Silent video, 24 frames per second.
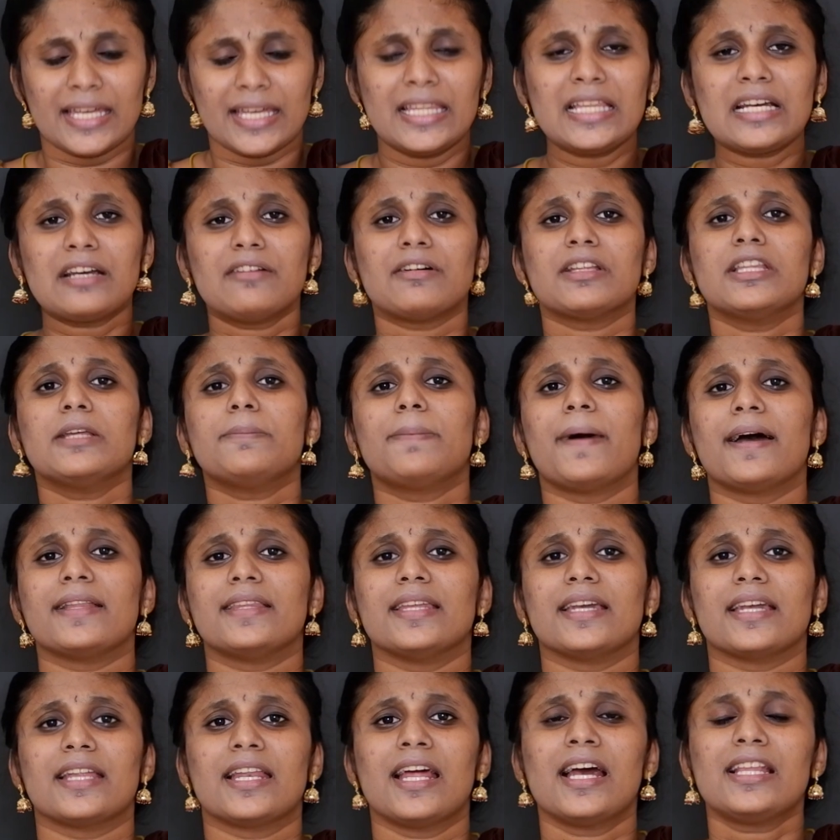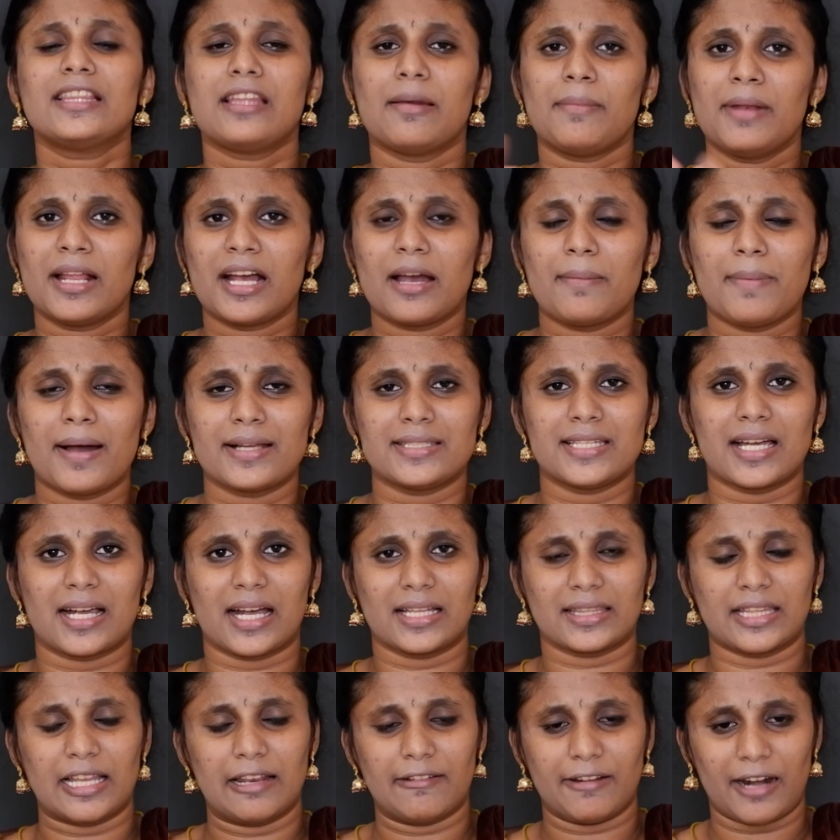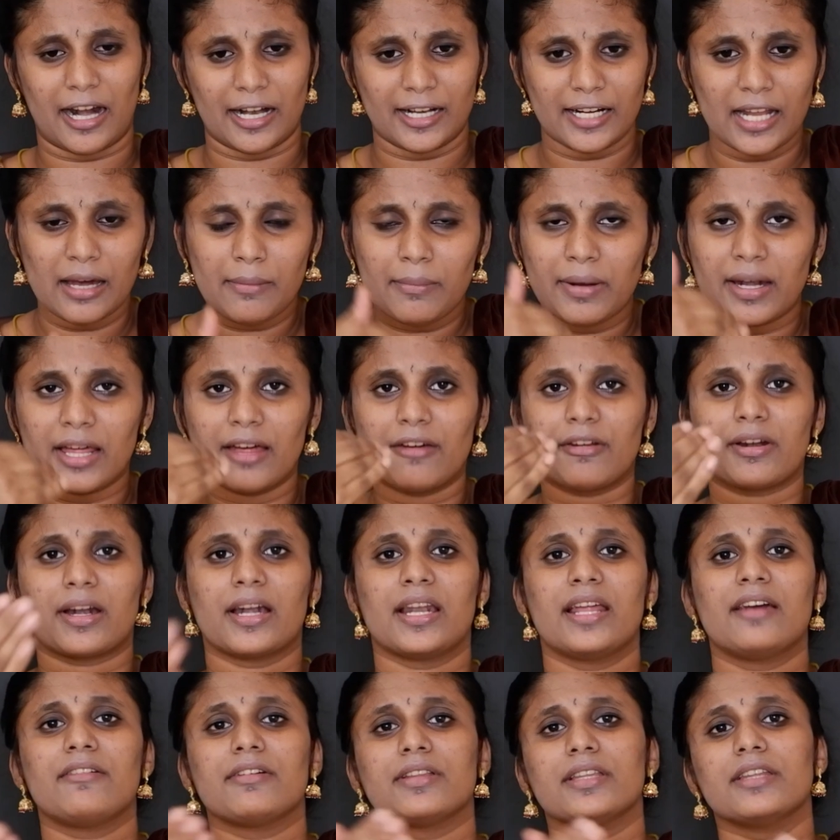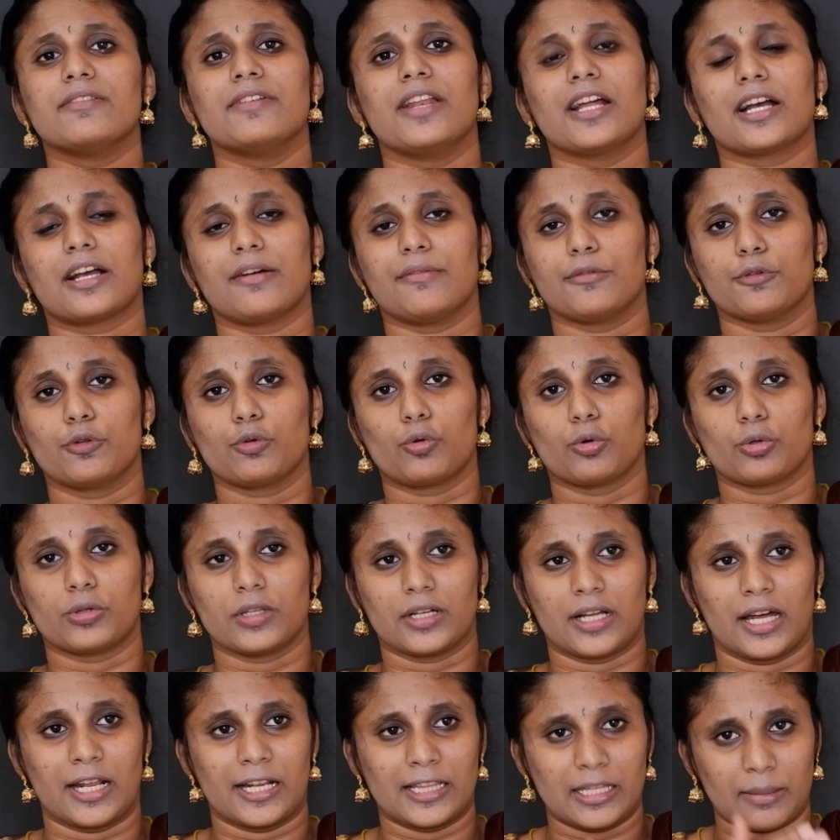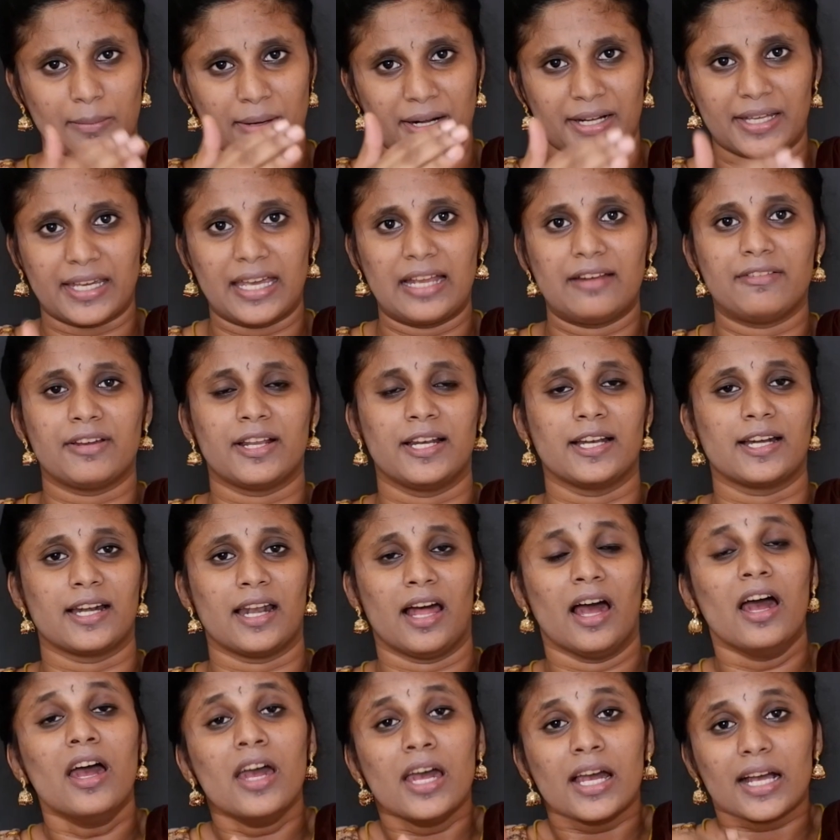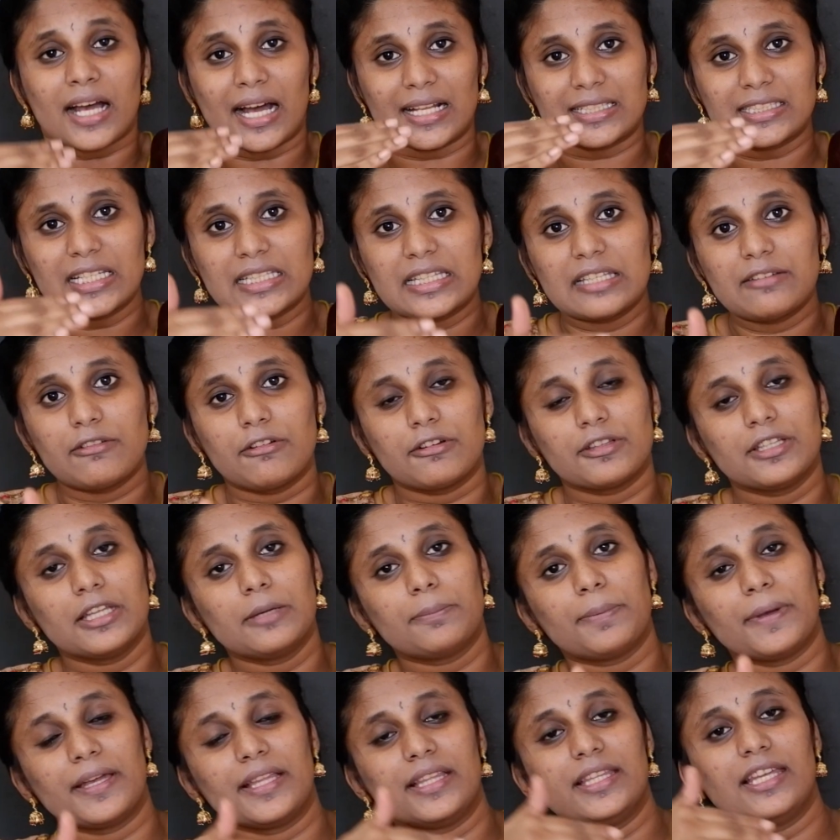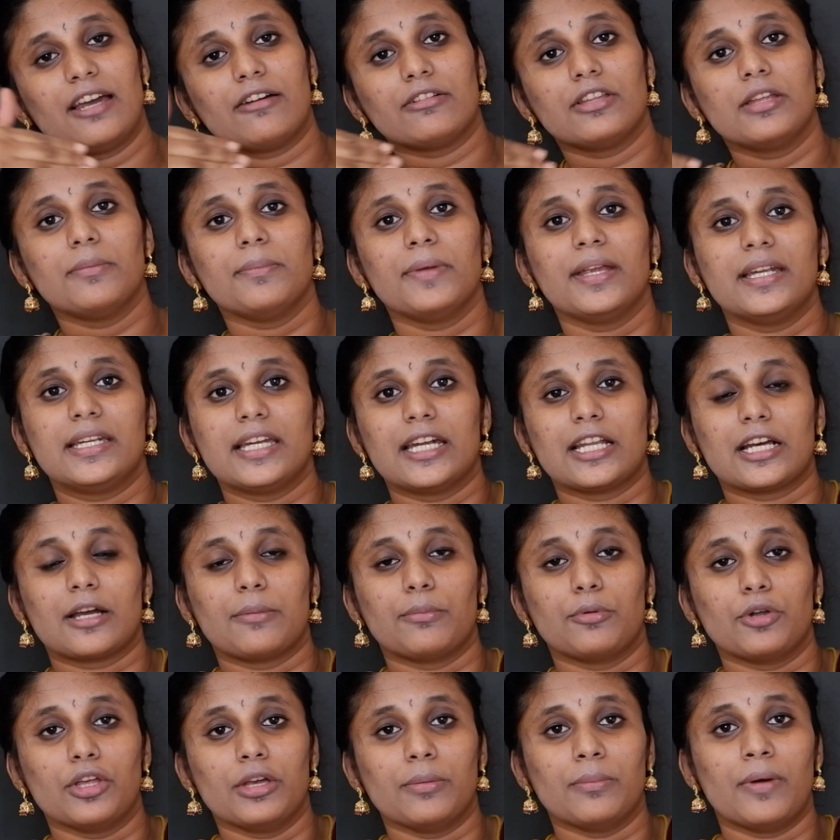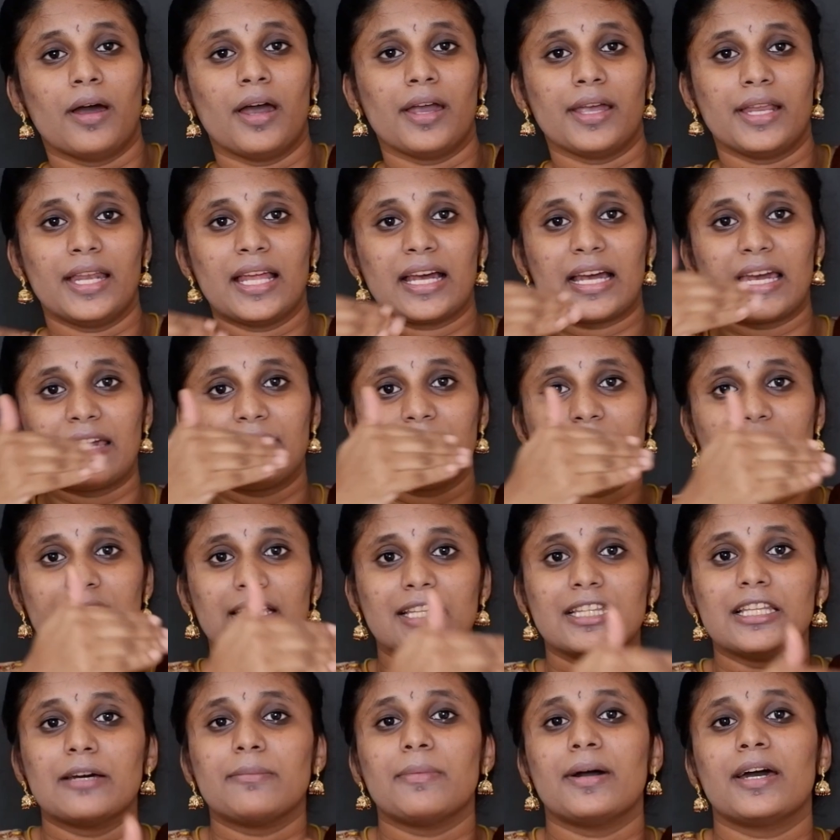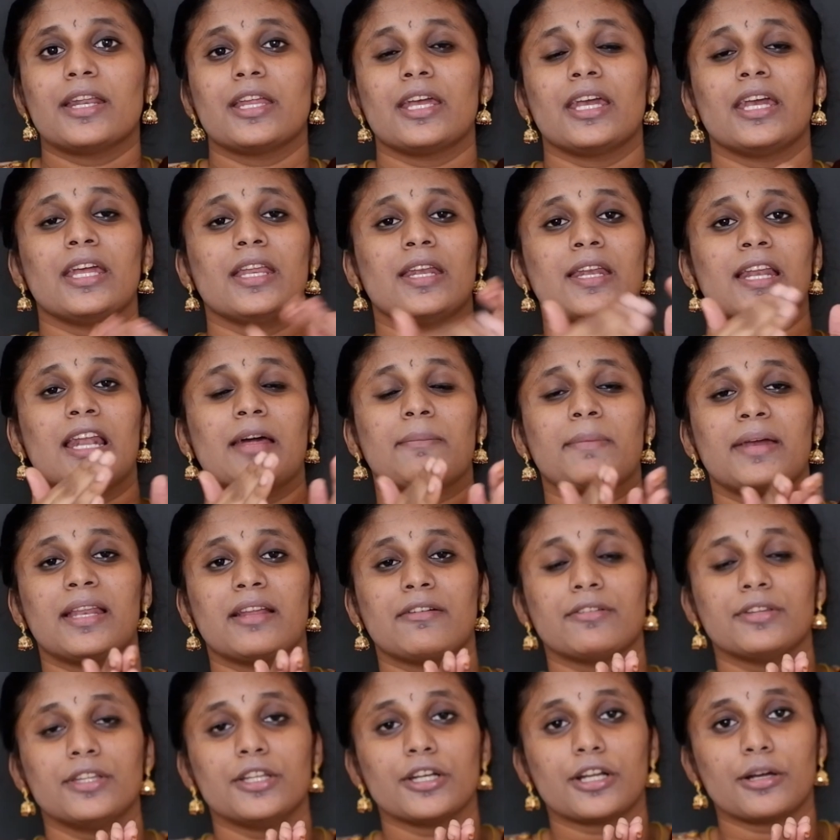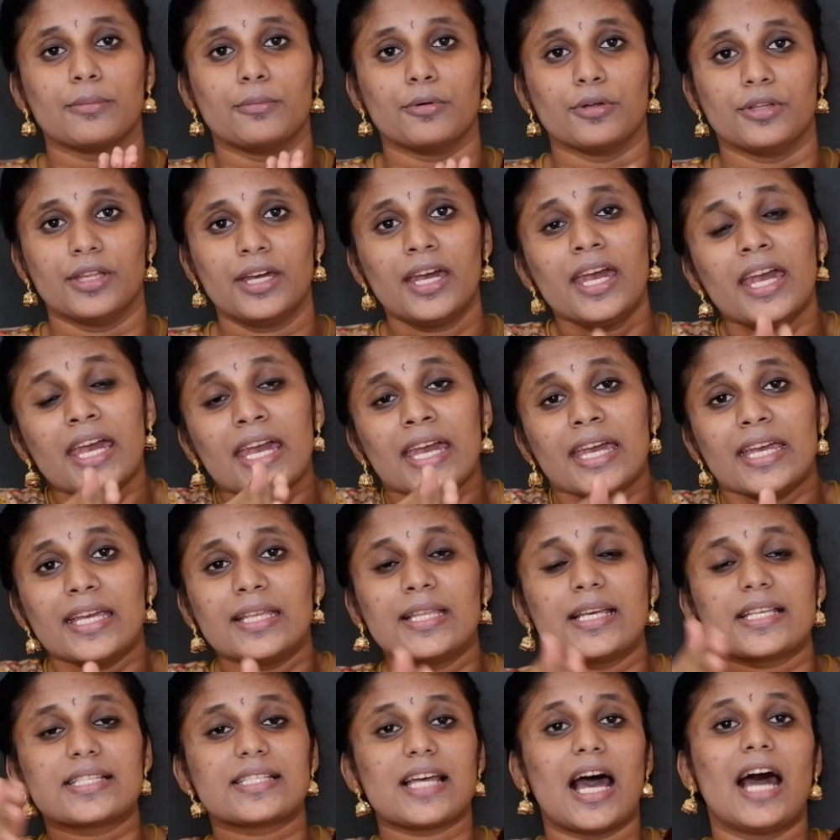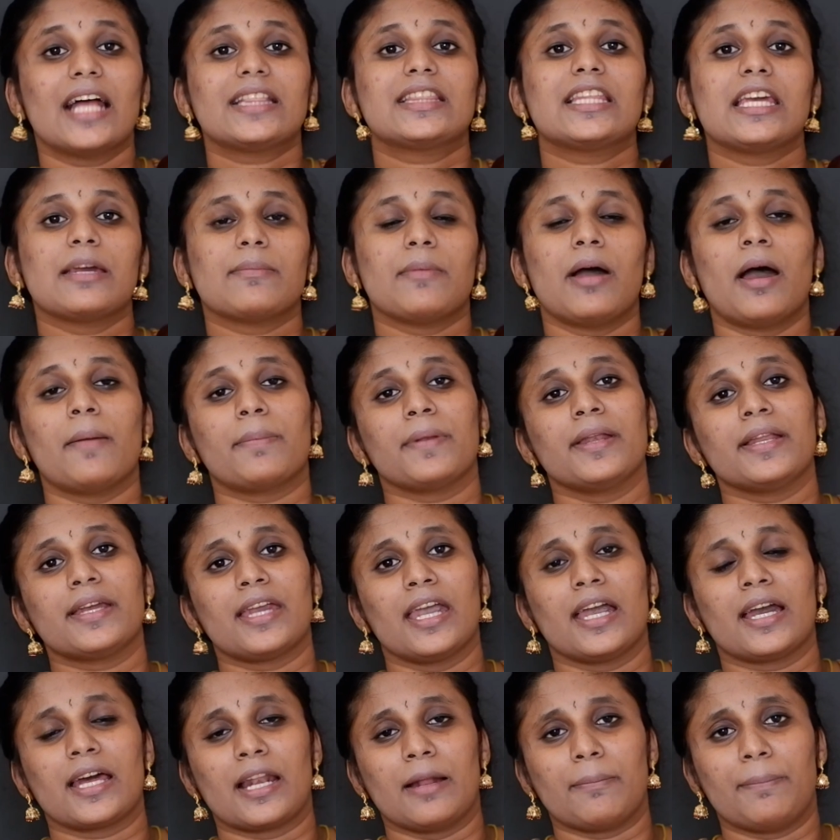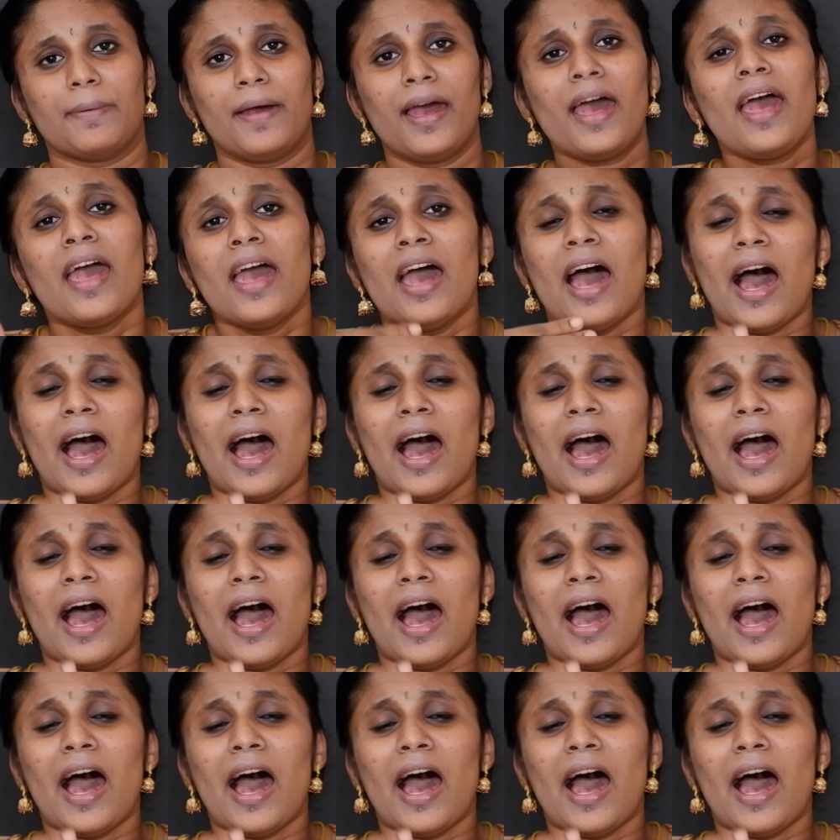இதுக்கு வந்து பாத்தீங்கன்னா தமிழக பாஜக தலைவர் அண்ணாமலை அவர்களே வந்து விளக்கம் வந்து கொடுத்துருக்காரு இந்த மாதிரி கேள்விகளுக்கெல்லாம் கச்சத்தீவு வந்து இப்போ இந்தியா வந்து மீட்டெடுக்க முடியுமா இலங்கை வந்து இந்த மாதிரி நிலைமையில வந்து இருக்கும்போது இது சாத்தியமா அப்படின்னு கேட்குறப்ப